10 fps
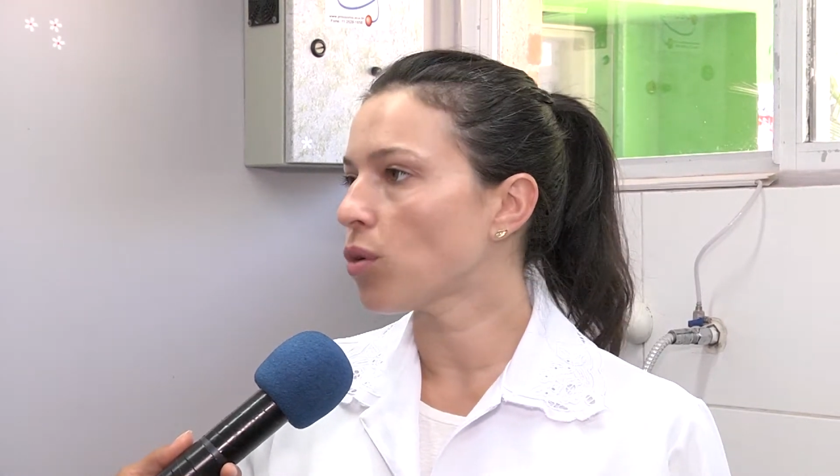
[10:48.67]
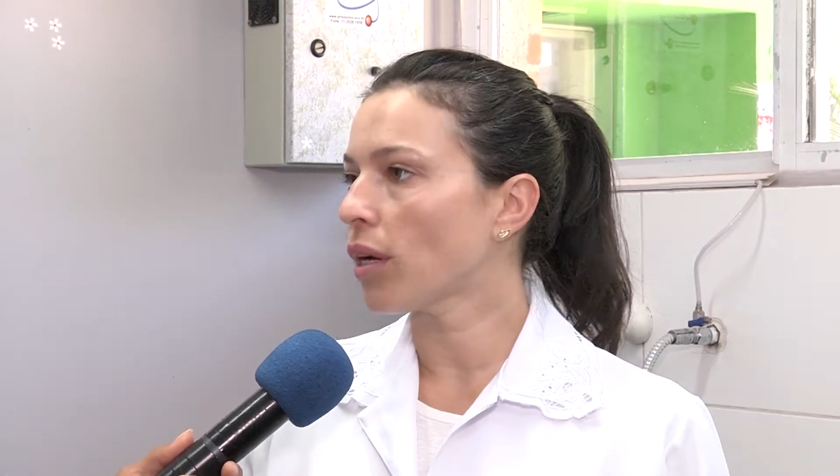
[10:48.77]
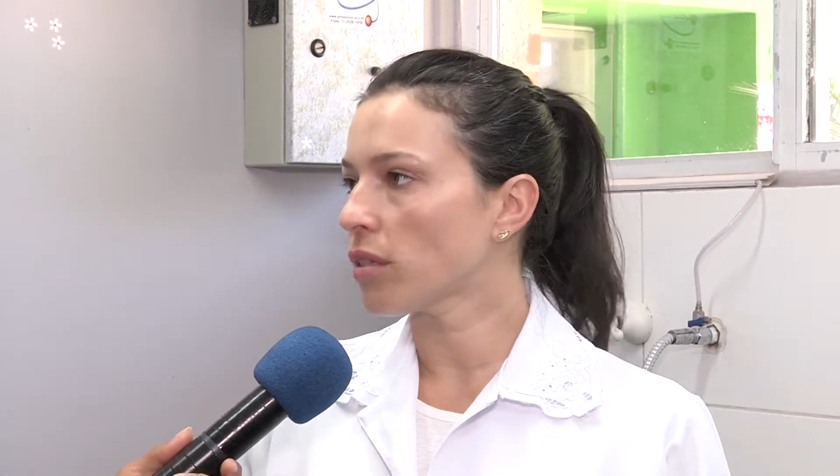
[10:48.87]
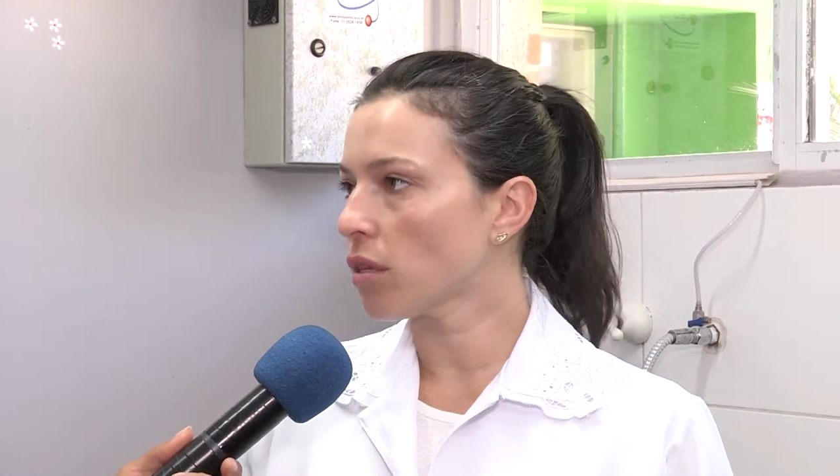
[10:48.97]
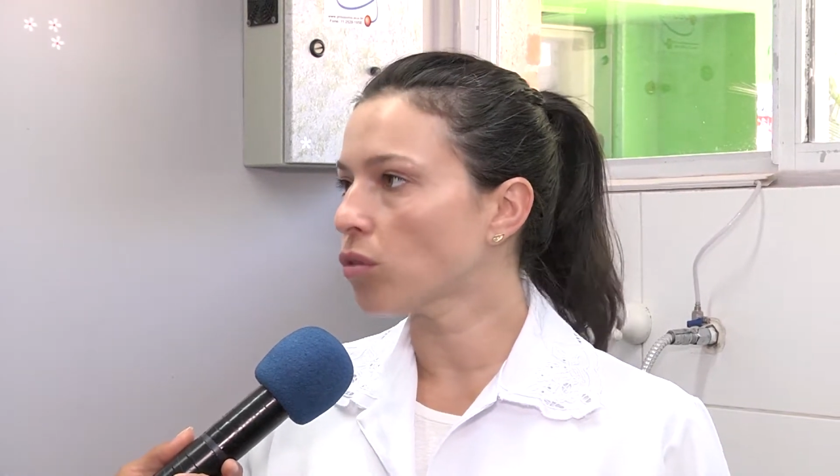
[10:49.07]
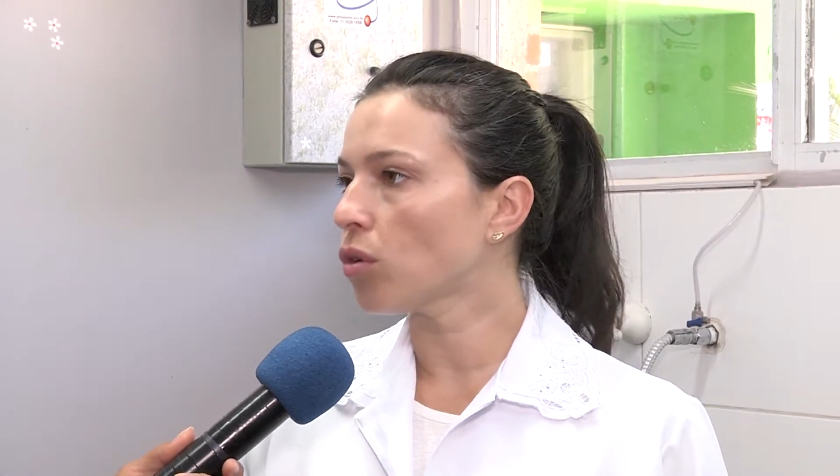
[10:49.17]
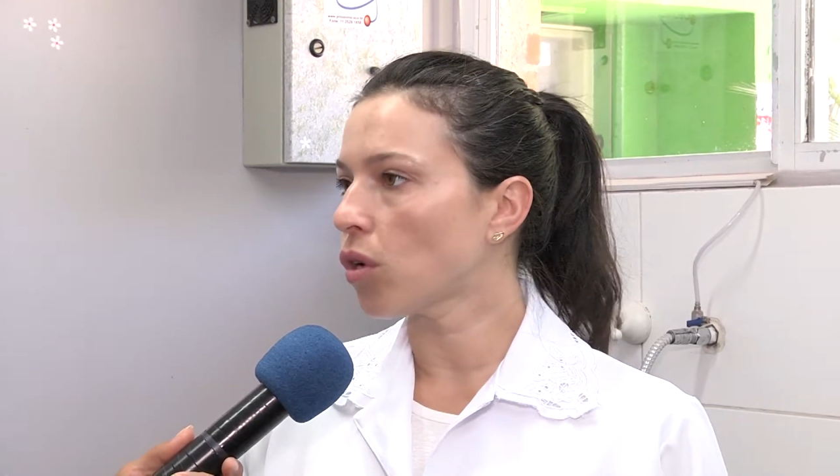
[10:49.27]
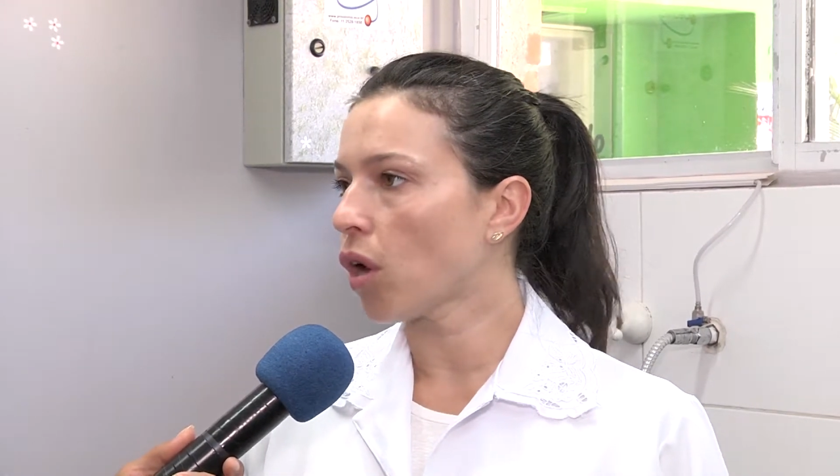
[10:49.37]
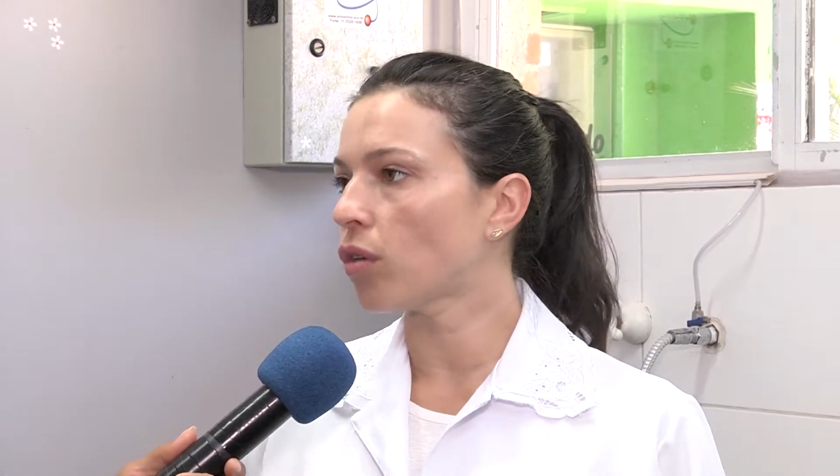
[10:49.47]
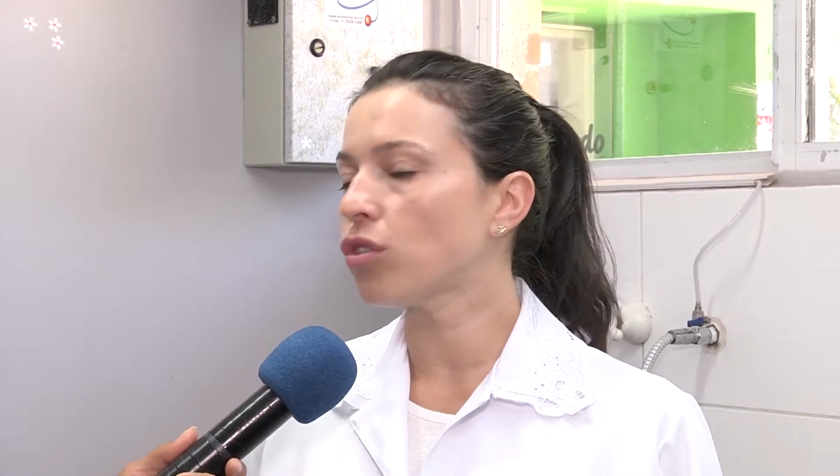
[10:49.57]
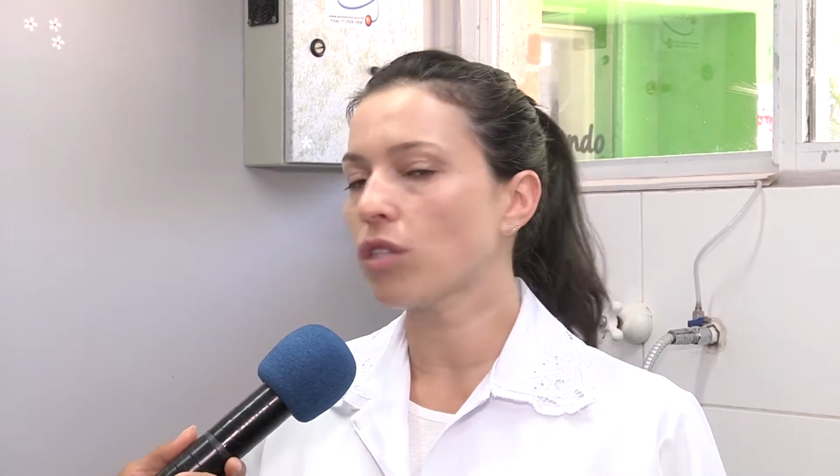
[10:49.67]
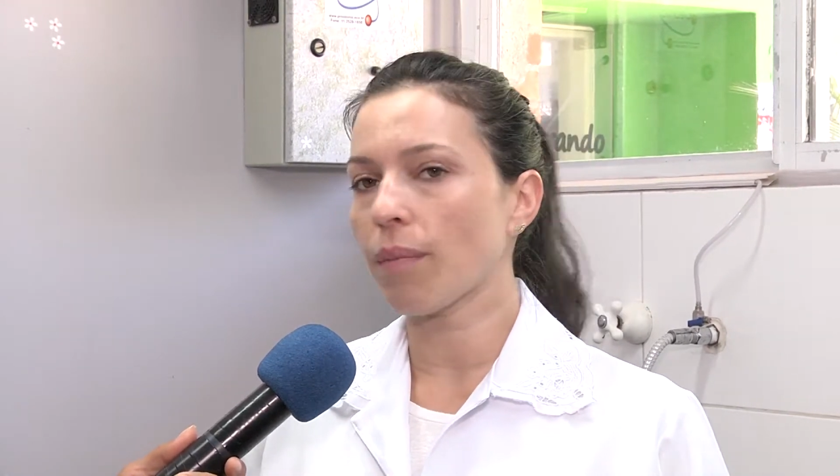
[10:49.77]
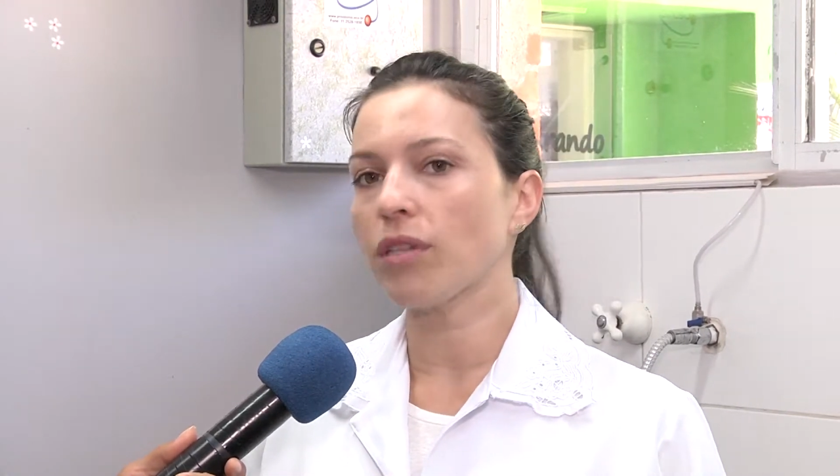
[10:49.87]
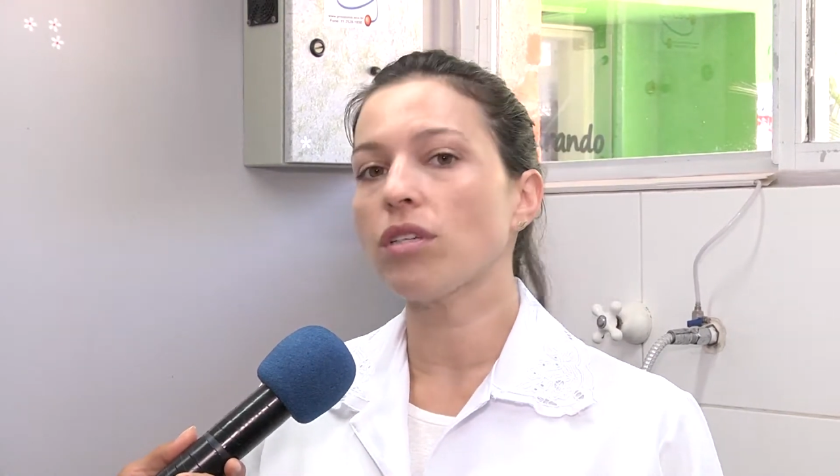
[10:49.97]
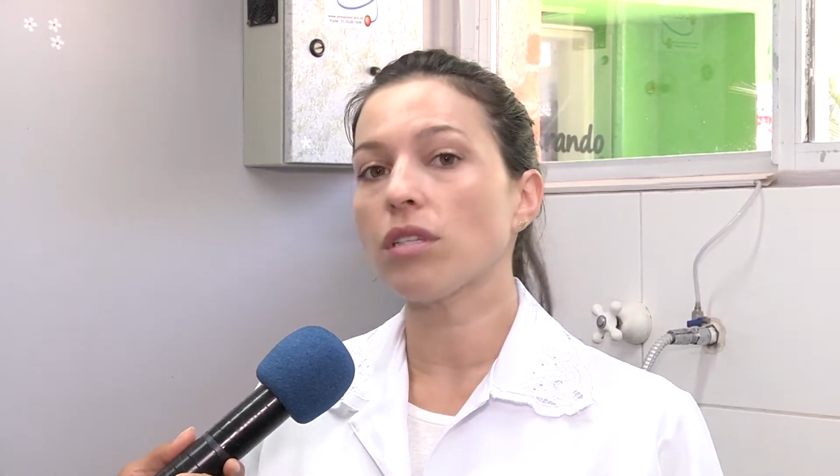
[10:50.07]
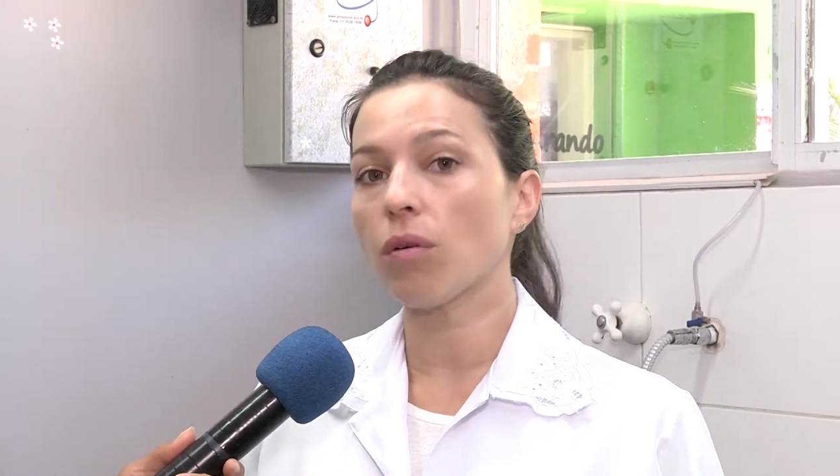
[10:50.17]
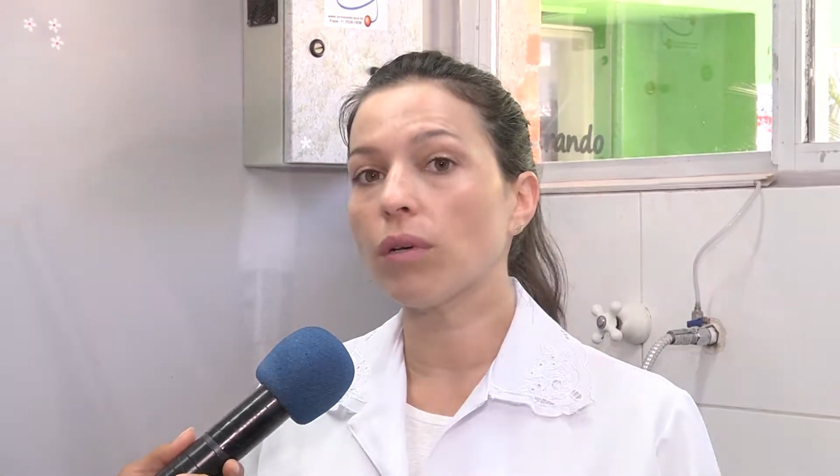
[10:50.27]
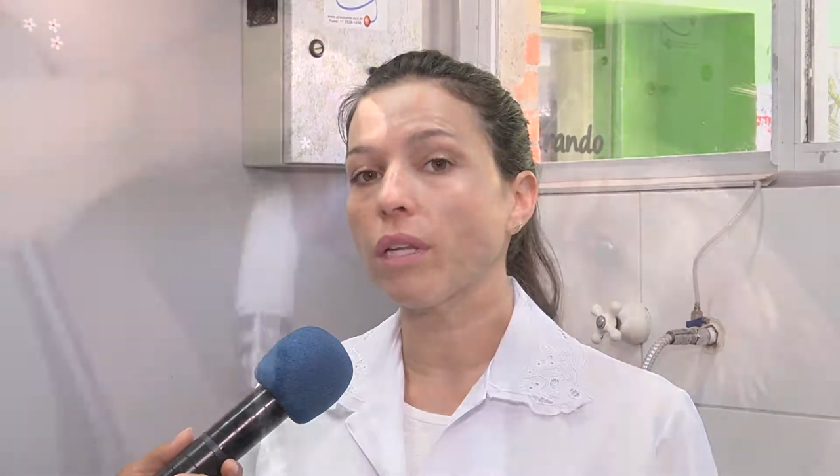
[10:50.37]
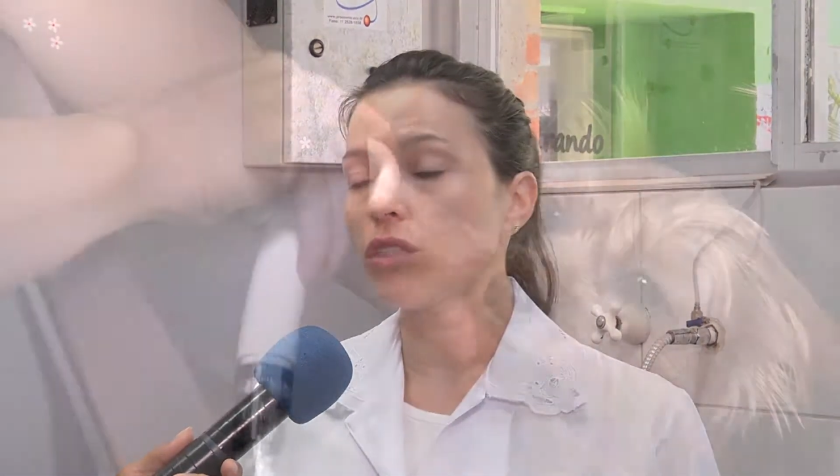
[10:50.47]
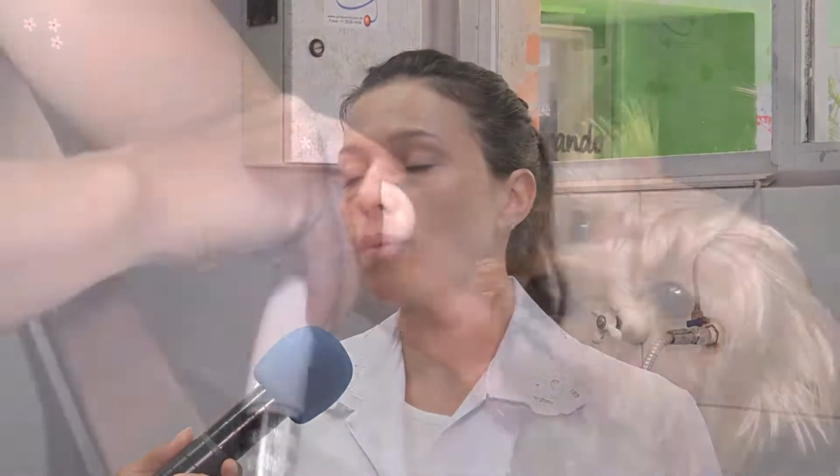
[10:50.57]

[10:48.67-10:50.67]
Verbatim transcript: com a questão do cloro. Justamente esse é um grande